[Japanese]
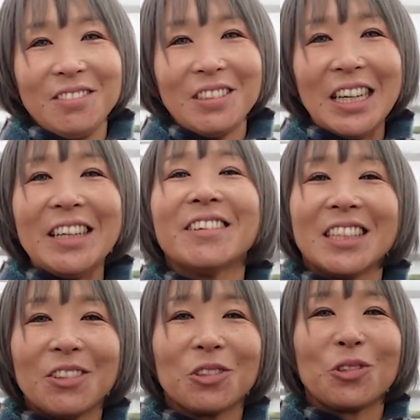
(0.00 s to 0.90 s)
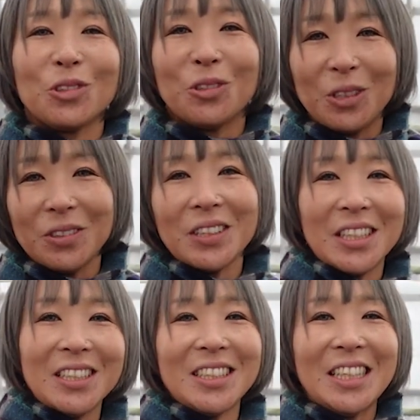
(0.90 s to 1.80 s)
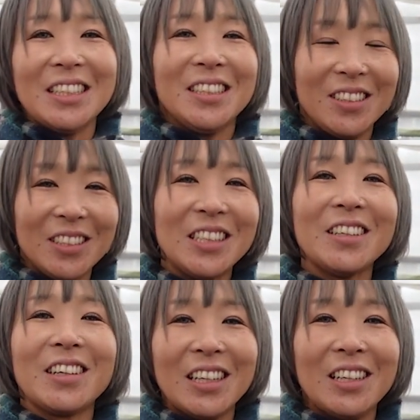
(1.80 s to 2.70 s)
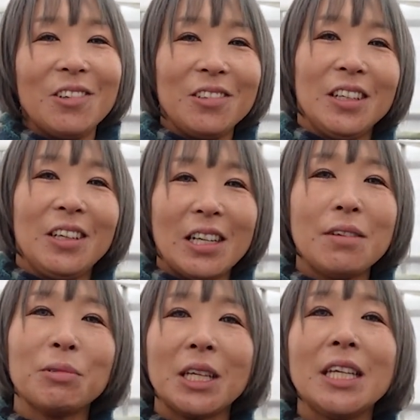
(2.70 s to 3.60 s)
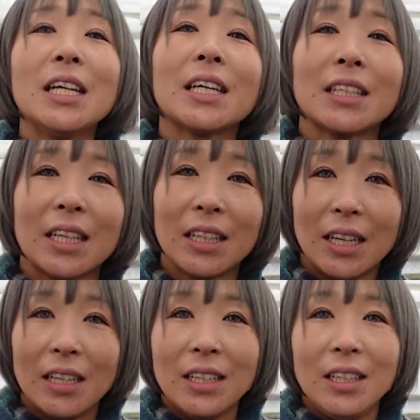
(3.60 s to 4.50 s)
我が家はね、男の子が2人続いてるから、あ、でもできなかったんだ、